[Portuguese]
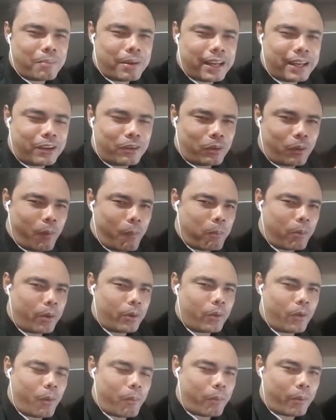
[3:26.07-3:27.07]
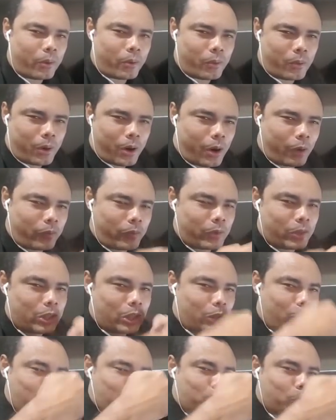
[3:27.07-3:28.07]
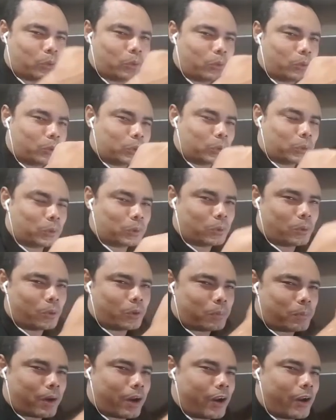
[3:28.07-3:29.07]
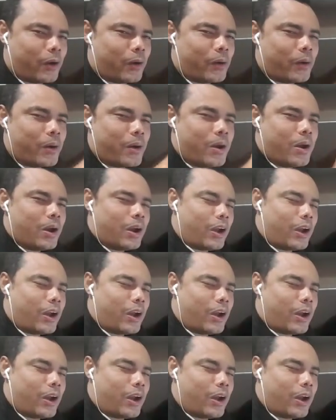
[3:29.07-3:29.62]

Peraí, companheiro, companheiro, carteirinha que eu sou idoso, eu sou idoso, peraí.